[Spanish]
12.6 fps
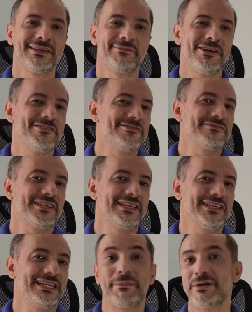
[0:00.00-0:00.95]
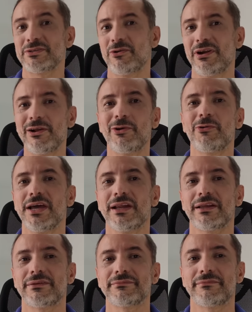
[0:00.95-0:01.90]
Bueno, ¿y qué pasó con el
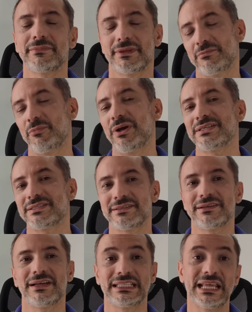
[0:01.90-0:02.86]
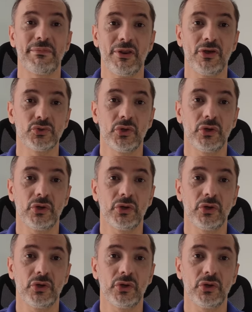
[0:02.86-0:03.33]
QVR? Pues que terminó su